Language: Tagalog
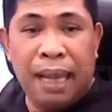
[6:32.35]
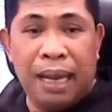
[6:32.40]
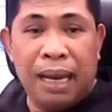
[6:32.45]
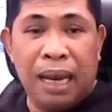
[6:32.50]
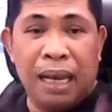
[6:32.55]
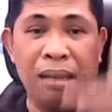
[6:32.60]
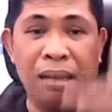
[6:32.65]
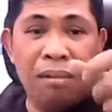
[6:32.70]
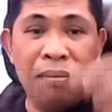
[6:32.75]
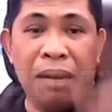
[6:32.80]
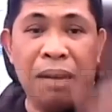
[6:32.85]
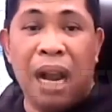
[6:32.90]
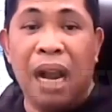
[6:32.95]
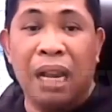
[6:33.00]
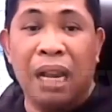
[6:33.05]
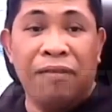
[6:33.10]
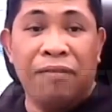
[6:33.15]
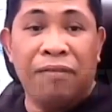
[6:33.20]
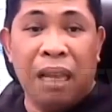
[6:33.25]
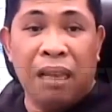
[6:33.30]
Kaya lang yung
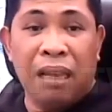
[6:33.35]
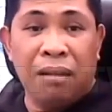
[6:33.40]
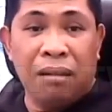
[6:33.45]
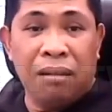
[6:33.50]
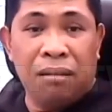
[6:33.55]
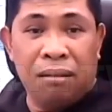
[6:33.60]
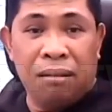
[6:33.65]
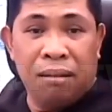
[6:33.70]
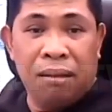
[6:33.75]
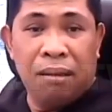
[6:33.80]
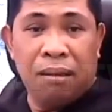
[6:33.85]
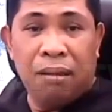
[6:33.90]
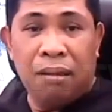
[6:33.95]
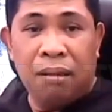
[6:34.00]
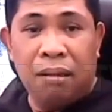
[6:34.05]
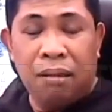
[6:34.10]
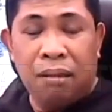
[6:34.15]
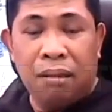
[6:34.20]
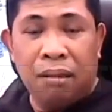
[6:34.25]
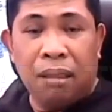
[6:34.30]
mga gift na yon,
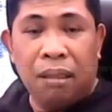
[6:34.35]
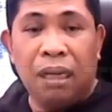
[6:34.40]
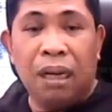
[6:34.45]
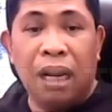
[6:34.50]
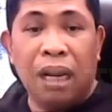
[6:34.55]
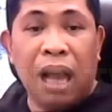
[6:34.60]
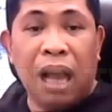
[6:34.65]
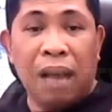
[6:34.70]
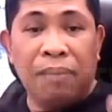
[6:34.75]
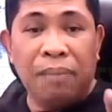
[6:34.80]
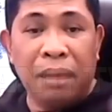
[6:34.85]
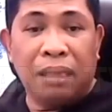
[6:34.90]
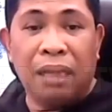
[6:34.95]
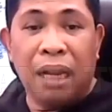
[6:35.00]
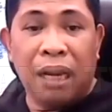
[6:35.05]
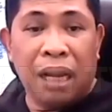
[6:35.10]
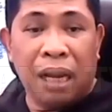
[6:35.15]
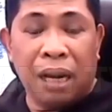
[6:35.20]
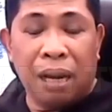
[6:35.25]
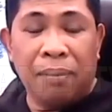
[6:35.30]
ginagamit
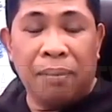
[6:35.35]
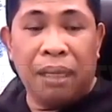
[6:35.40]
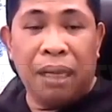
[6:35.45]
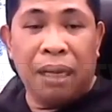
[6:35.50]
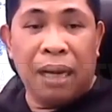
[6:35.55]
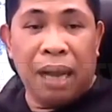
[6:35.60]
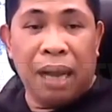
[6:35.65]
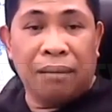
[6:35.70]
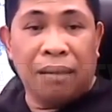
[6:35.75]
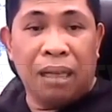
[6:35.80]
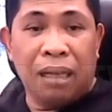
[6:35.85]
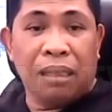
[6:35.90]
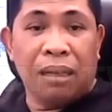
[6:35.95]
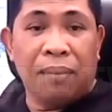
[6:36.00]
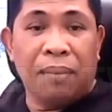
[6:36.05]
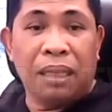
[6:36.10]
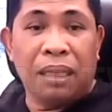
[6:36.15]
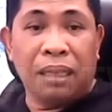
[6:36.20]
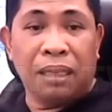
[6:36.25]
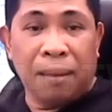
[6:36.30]
ng karamihan natin
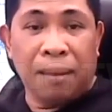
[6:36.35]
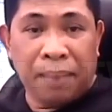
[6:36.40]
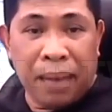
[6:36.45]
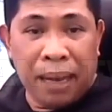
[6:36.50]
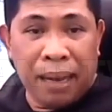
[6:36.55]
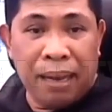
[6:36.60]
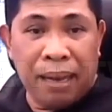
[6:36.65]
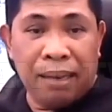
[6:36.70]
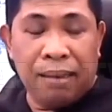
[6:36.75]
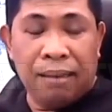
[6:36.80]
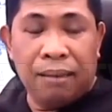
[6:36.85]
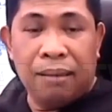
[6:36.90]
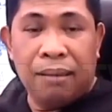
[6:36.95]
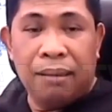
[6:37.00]
sa masasama.